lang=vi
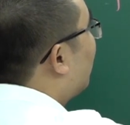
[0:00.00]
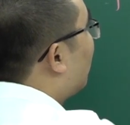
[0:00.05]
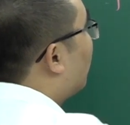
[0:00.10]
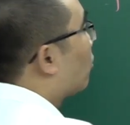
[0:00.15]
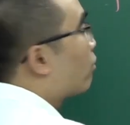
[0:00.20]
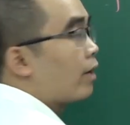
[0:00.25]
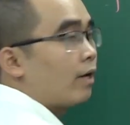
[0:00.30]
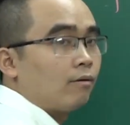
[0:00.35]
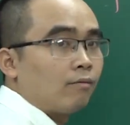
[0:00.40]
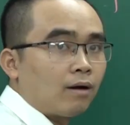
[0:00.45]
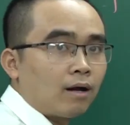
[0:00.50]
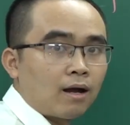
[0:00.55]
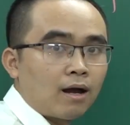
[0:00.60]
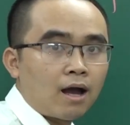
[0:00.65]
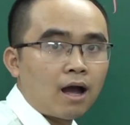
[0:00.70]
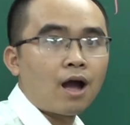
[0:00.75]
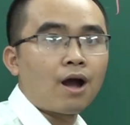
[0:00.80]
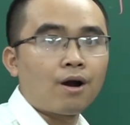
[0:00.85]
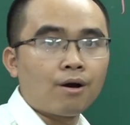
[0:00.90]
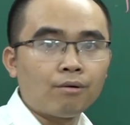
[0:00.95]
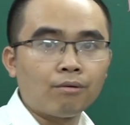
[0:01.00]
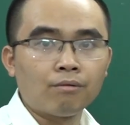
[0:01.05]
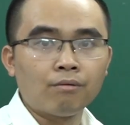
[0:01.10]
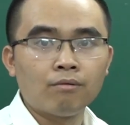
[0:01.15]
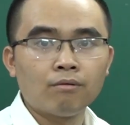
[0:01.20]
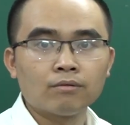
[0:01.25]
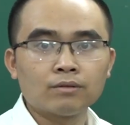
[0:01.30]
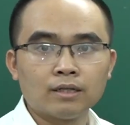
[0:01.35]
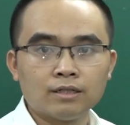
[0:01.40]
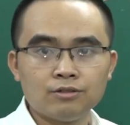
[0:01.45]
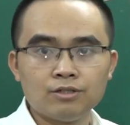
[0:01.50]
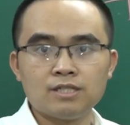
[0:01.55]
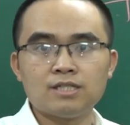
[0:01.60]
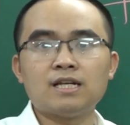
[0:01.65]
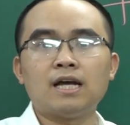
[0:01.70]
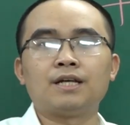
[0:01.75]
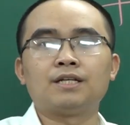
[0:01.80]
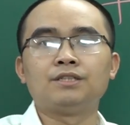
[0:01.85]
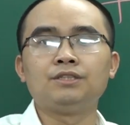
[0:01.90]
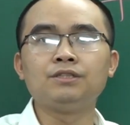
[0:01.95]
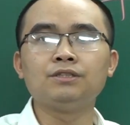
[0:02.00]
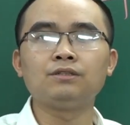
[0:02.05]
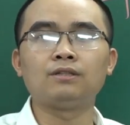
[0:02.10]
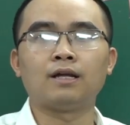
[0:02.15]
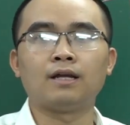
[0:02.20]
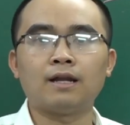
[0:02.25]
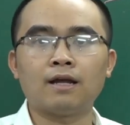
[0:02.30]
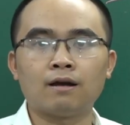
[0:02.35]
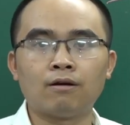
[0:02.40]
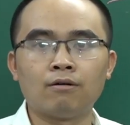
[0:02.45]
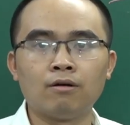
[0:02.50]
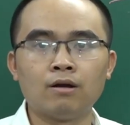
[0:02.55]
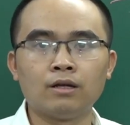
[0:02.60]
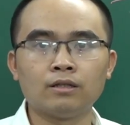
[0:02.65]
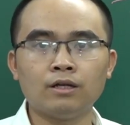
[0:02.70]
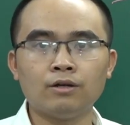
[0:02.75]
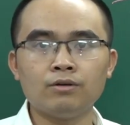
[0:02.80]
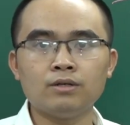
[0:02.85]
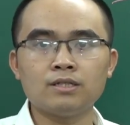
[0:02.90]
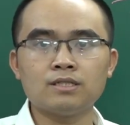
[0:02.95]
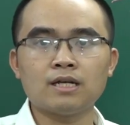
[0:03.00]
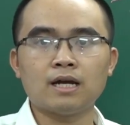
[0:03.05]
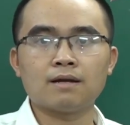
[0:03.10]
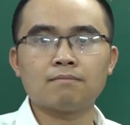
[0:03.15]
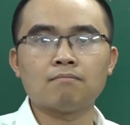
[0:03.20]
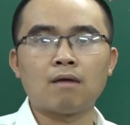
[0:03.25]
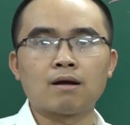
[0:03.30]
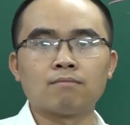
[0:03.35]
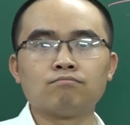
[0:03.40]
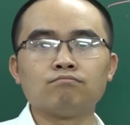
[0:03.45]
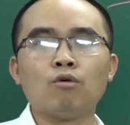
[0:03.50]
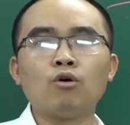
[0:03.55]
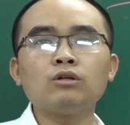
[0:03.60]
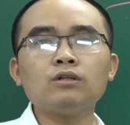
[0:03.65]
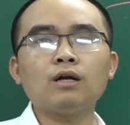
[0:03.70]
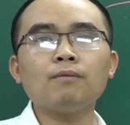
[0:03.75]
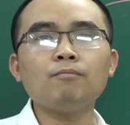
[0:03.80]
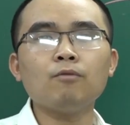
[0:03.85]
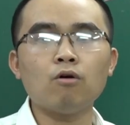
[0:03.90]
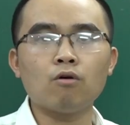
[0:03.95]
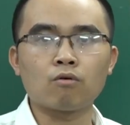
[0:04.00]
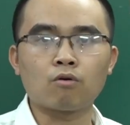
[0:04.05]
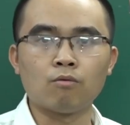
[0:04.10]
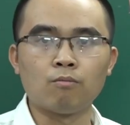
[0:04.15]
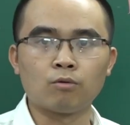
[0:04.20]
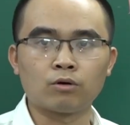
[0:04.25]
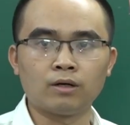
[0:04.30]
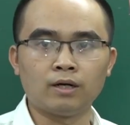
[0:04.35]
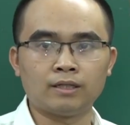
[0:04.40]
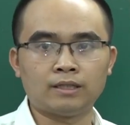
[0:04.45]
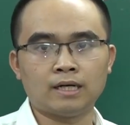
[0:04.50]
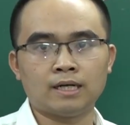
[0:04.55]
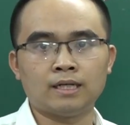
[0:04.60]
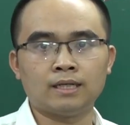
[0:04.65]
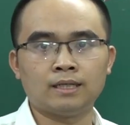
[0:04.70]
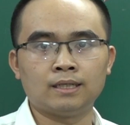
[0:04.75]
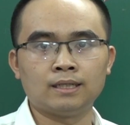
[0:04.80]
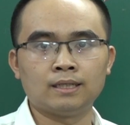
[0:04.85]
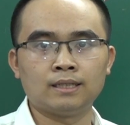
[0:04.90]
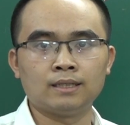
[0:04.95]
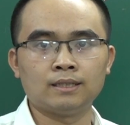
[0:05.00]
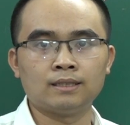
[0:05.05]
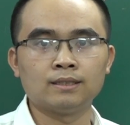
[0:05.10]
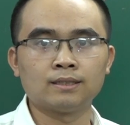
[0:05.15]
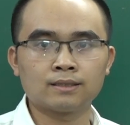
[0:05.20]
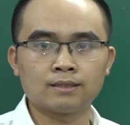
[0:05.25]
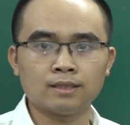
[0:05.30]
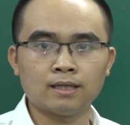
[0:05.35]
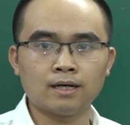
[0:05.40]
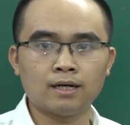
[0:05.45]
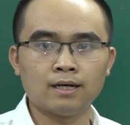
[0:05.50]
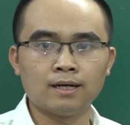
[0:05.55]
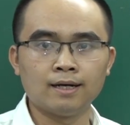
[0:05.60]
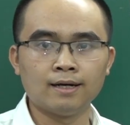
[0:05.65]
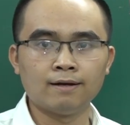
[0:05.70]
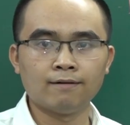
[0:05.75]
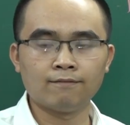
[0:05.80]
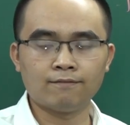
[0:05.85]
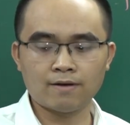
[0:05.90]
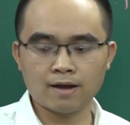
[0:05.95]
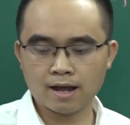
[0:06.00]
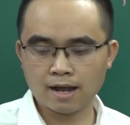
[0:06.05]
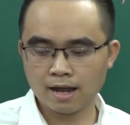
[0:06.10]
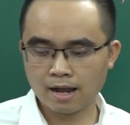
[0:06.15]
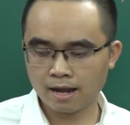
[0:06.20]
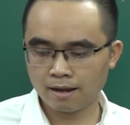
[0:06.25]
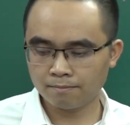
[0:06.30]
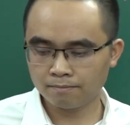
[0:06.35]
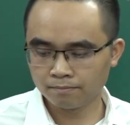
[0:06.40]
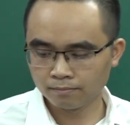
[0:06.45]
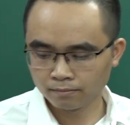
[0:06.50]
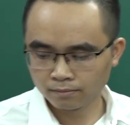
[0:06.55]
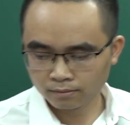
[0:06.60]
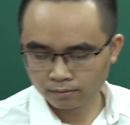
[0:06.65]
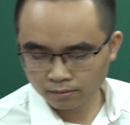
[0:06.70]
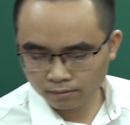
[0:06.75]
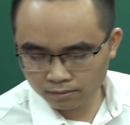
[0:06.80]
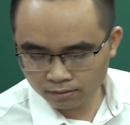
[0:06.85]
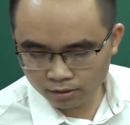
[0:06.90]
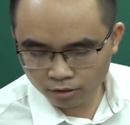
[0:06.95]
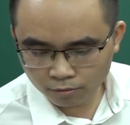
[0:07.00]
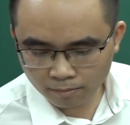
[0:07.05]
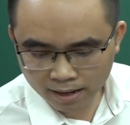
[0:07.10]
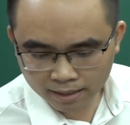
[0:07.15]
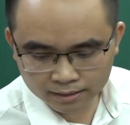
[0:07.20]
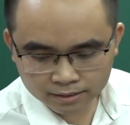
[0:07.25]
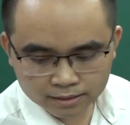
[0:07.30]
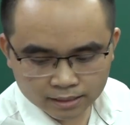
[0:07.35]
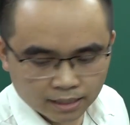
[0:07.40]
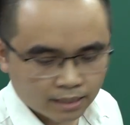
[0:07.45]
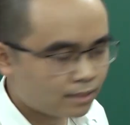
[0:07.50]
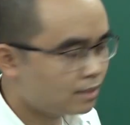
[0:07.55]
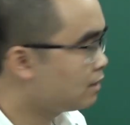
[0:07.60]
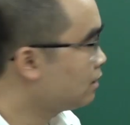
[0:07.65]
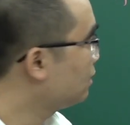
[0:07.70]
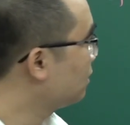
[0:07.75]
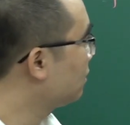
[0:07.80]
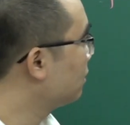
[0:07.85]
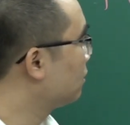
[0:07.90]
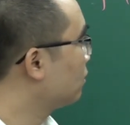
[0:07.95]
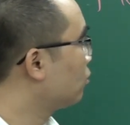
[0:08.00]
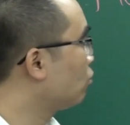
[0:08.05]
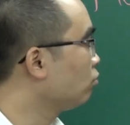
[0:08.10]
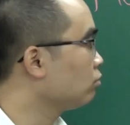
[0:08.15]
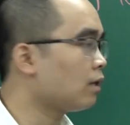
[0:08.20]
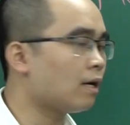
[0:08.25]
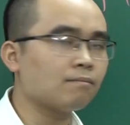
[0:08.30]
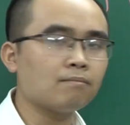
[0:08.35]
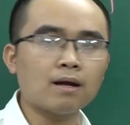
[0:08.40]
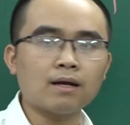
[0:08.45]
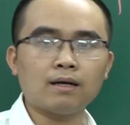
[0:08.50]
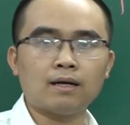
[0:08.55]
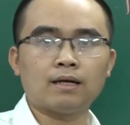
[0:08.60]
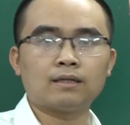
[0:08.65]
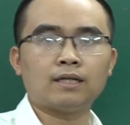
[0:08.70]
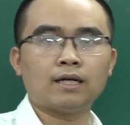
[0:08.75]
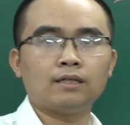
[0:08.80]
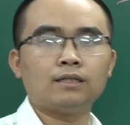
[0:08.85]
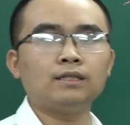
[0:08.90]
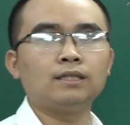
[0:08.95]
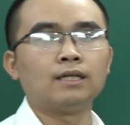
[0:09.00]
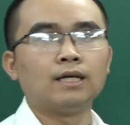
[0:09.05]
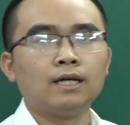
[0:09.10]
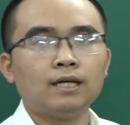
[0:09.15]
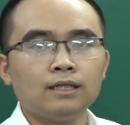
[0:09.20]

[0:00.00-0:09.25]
Ok không ạ? How, thầy Huy dạy như thế nào. Thầy Huy dạy bằng bốn cấp độ của một người thầy. Được chưa? Và nhiều bạn sẽ cũng thắc mắc là thầy ơi,